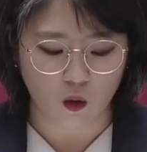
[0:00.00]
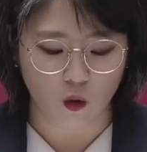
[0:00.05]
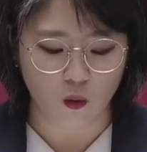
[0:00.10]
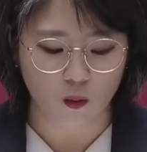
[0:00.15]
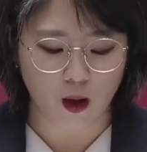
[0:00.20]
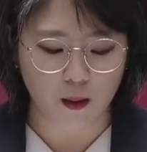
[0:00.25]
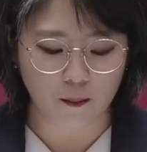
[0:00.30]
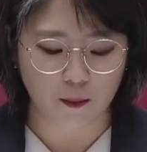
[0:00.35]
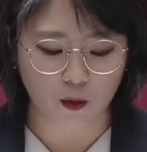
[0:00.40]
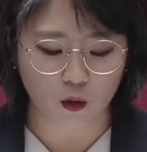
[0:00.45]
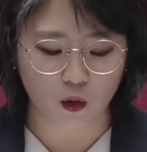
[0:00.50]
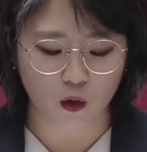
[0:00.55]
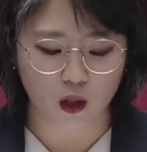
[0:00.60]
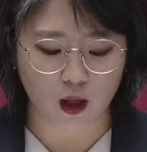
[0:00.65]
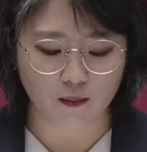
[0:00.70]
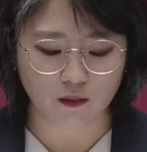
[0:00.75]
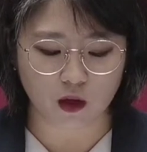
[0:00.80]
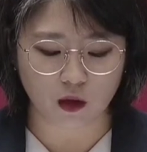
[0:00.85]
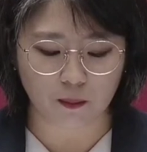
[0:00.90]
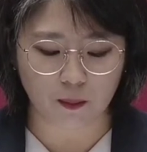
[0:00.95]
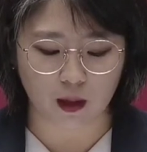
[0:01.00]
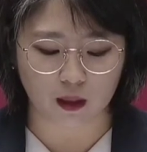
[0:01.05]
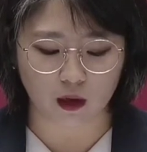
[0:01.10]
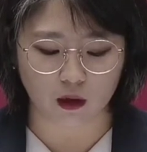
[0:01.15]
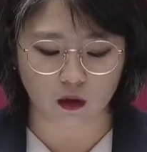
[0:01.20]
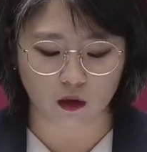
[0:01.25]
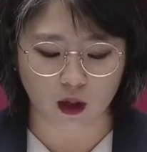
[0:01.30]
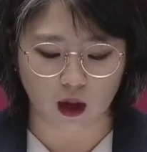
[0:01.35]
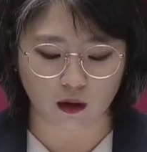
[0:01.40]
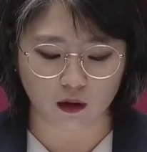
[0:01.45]
5만 표 남짓
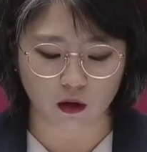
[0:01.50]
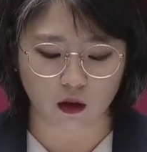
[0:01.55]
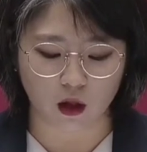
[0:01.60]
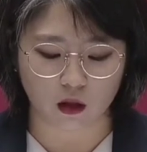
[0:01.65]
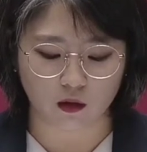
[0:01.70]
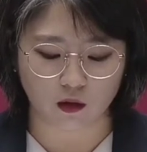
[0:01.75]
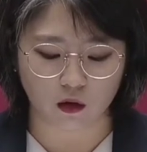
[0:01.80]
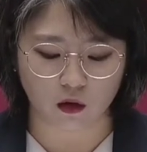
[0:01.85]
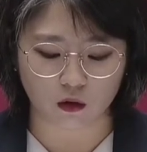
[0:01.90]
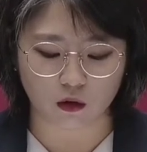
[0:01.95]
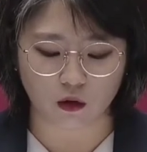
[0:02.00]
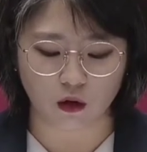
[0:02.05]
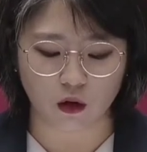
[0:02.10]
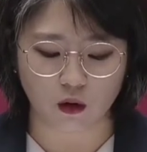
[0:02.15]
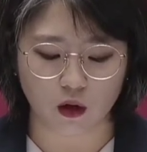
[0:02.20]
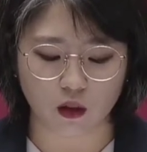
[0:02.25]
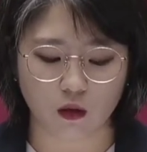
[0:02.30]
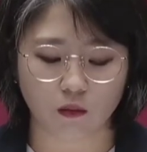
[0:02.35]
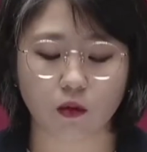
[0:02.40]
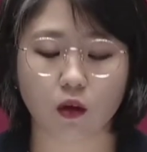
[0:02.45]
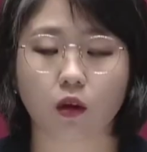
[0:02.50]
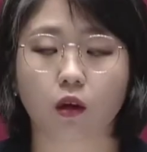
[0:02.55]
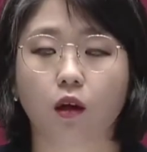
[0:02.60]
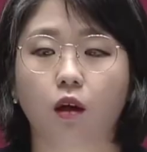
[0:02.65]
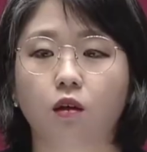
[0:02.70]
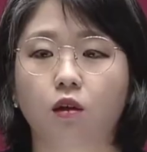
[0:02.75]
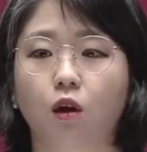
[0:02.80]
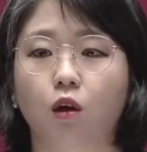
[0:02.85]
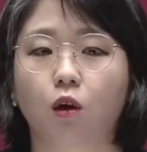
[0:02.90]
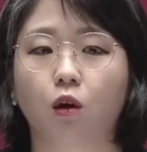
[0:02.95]
받아서 당선한 지역구
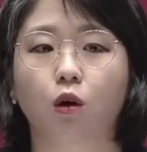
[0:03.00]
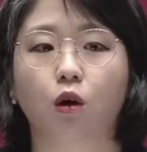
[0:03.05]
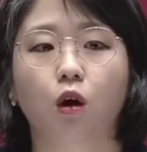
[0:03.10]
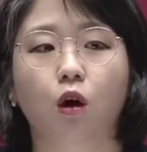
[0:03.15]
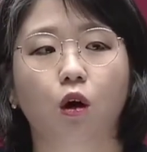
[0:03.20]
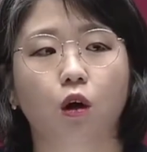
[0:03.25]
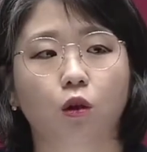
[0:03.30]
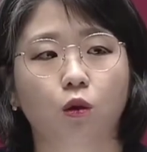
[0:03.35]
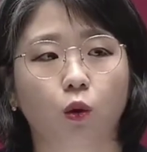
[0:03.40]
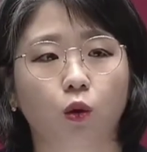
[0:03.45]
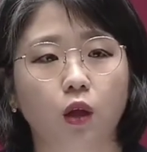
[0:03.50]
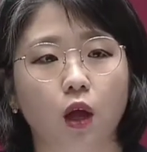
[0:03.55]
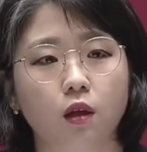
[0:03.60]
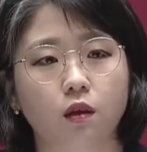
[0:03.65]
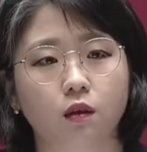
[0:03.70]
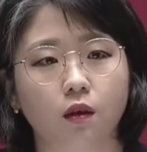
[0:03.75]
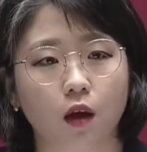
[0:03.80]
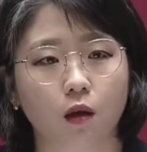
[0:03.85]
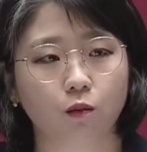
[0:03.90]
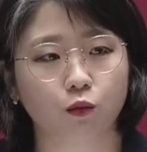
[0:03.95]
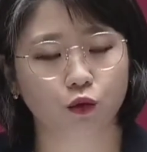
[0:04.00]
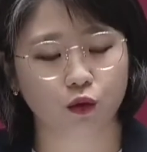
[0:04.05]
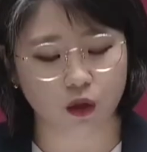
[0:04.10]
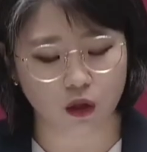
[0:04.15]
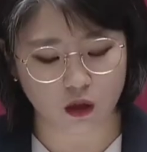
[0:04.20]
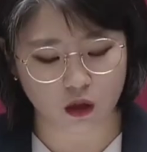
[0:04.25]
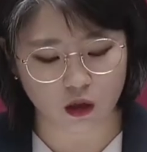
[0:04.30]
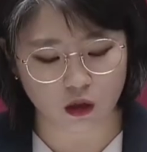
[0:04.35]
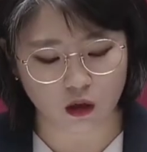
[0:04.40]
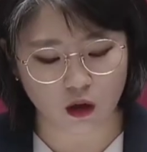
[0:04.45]
의원님들께서 도대체
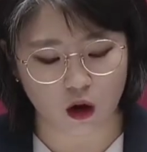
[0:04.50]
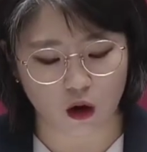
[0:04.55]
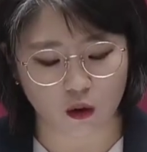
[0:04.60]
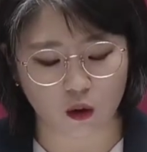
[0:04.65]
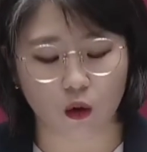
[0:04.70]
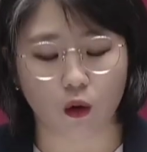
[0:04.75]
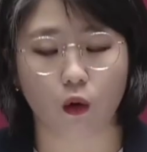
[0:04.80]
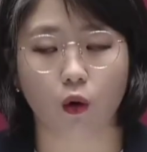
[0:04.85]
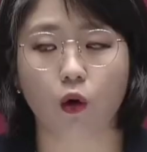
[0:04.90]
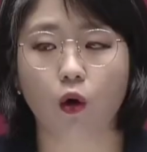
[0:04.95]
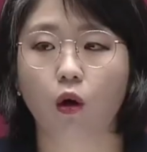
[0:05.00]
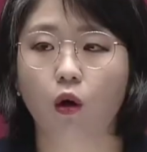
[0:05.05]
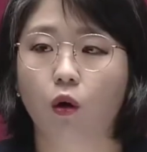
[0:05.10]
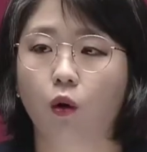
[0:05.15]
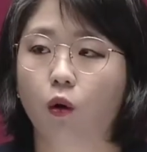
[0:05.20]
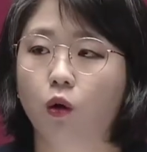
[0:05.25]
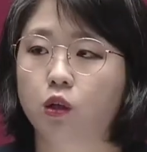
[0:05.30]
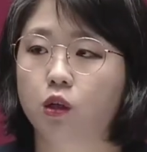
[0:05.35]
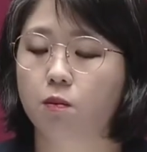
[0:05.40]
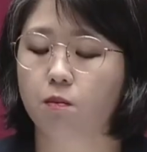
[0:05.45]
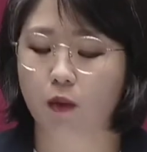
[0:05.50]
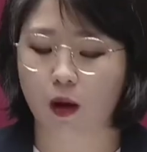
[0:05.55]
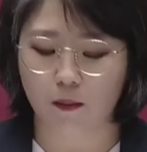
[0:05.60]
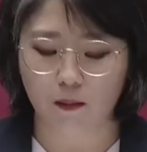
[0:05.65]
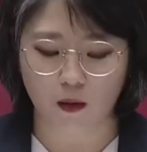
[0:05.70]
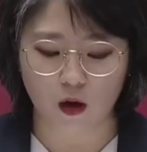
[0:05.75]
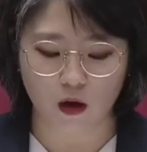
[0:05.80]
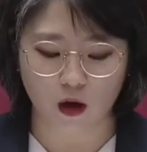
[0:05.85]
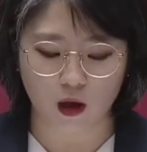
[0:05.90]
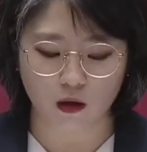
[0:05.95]
무슨 근거로
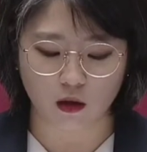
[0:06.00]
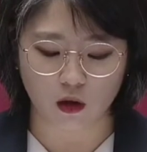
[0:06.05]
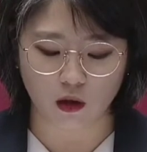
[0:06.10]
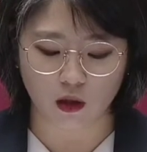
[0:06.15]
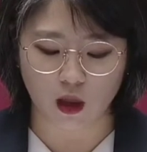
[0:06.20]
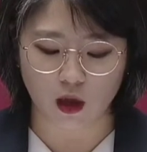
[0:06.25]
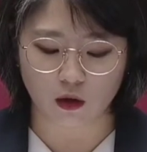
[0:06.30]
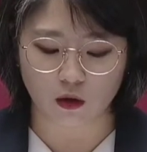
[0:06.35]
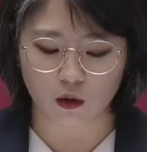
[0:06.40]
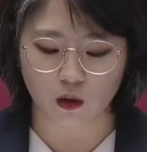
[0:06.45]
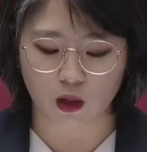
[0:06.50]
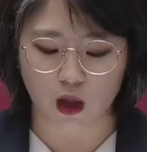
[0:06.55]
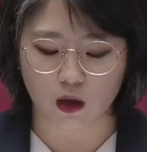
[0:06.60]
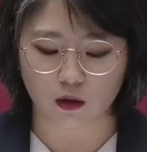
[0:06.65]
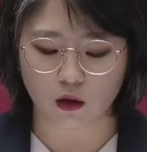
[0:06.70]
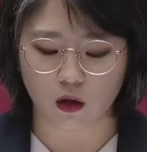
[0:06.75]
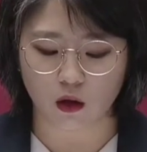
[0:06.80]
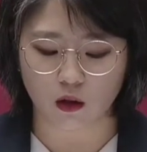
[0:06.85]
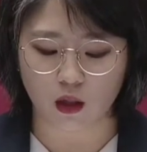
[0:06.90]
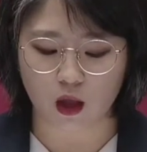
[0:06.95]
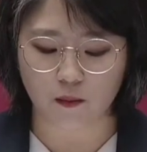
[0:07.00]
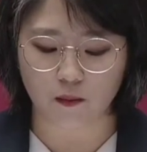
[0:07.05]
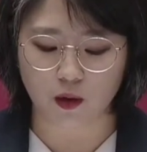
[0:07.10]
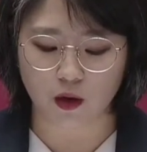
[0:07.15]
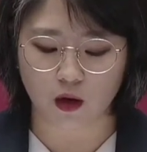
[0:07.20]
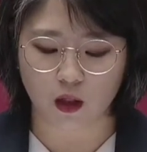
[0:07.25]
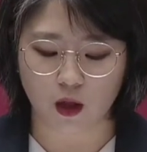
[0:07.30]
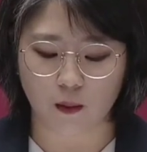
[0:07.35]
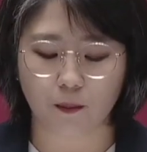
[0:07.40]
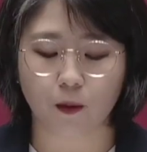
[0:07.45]
50만 명의 선택으로 당선된
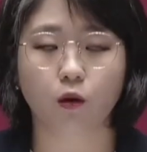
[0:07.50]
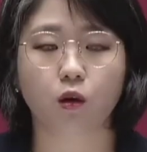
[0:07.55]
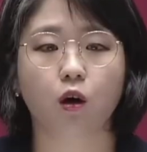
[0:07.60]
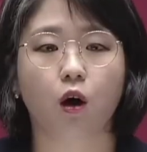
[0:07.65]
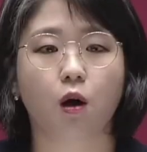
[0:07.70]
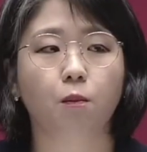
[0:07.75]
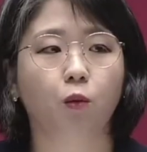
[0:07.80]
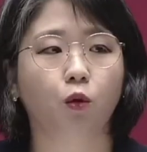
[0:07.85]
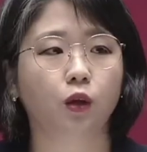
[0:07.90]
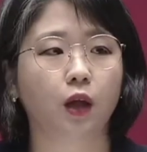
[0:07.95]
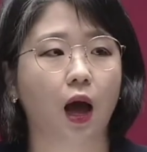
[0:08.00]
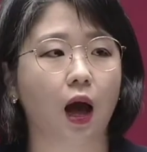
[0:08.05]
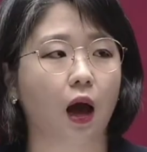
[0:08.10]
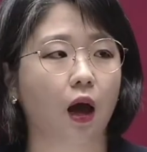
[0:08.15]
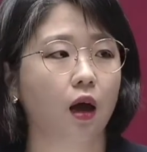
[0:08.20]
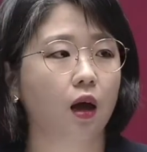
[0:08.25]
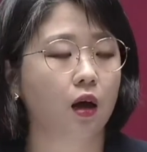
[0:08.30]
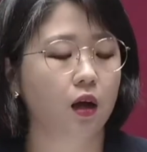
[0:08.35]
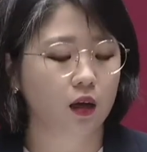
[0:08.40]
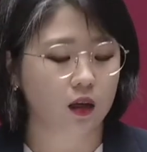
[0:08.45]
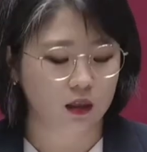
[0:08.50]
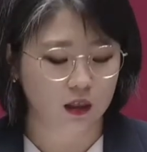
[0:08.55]
비례대표 의원보다